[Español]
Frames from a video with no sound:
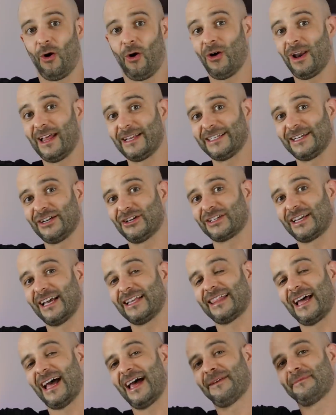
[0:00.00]
Hola chicos,
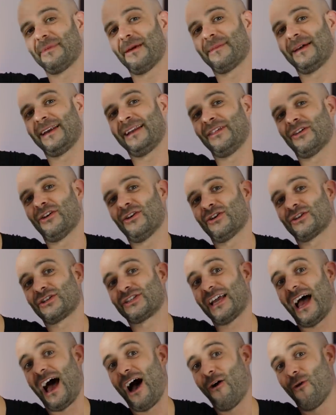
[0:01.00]
¿qué tal?
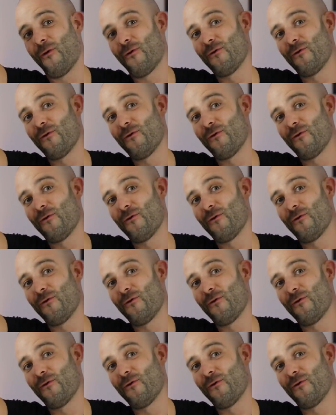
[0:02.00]
Bienvenidos a